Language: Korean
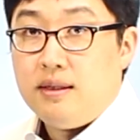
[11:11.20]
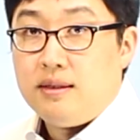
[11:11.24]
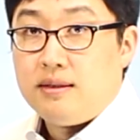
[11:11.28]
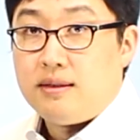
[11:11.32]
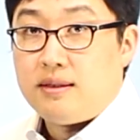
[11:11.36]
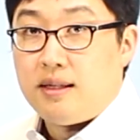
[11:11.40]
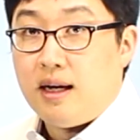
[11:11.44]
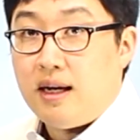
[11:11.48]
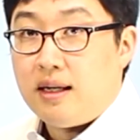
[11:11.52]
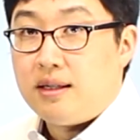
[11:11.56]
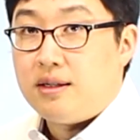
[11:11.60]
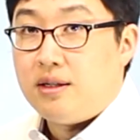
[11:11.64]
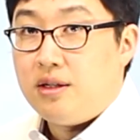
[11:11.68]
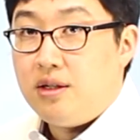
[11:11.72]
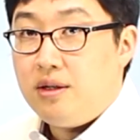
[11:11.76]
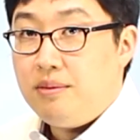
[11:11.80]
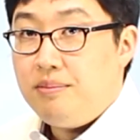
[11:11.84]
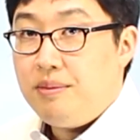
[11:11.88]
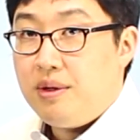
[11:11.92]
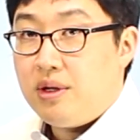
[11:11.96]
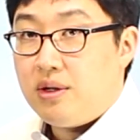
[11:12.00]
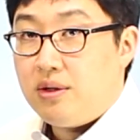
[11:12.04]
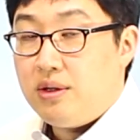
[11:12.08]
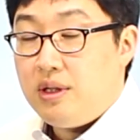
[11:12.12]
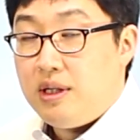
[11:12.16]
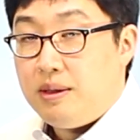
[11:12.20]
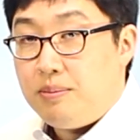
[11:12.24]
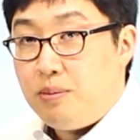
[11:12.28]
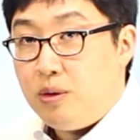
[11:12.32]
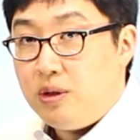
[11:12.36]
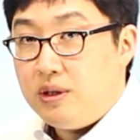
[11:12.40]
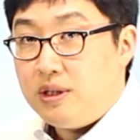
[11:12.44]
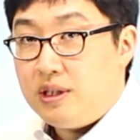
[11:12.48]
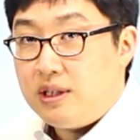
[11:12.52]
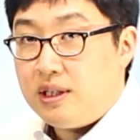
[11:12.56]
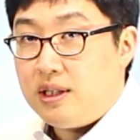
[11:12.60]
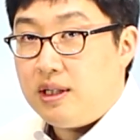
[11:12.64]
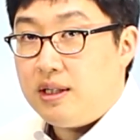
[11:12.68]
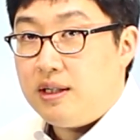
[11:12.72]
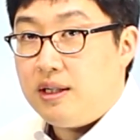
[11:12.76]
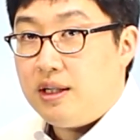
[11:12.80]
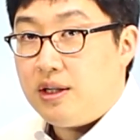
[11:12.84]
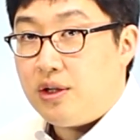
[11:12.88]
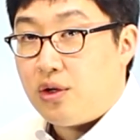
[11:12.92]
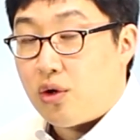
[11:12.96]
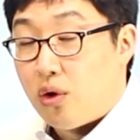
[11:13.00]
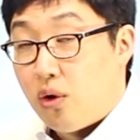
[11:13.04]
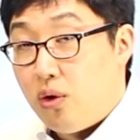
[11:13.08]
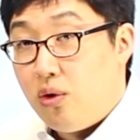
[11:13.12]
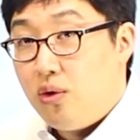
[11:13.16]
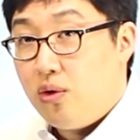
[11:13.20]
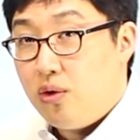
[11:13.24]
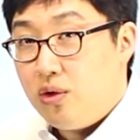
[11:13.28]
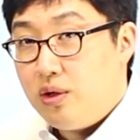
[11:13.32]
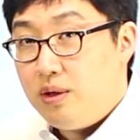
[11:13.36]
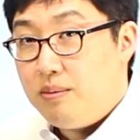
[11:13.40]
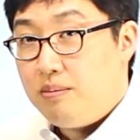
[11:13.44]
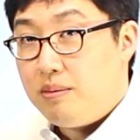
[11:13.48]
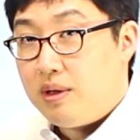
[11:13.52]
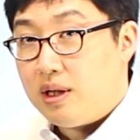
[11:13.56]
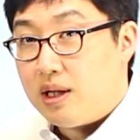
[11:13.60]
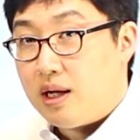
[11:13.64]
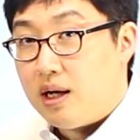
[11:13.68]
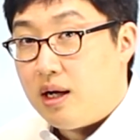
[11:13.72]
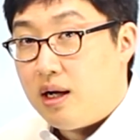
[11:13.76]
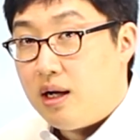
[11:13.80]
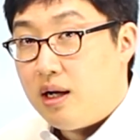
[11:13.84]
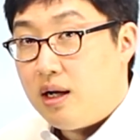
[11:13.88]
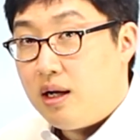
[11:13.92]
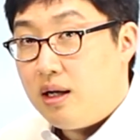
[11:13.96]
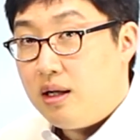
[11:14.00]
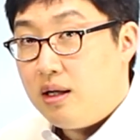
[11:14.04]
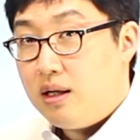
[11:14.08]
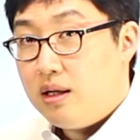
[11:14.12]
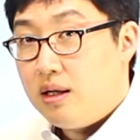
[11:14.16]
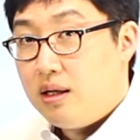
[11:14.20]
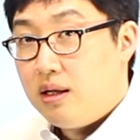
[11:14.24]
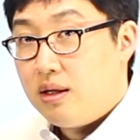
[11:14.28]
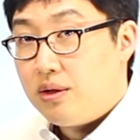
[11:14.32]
자 그러면 이번 시간의 결론입니다.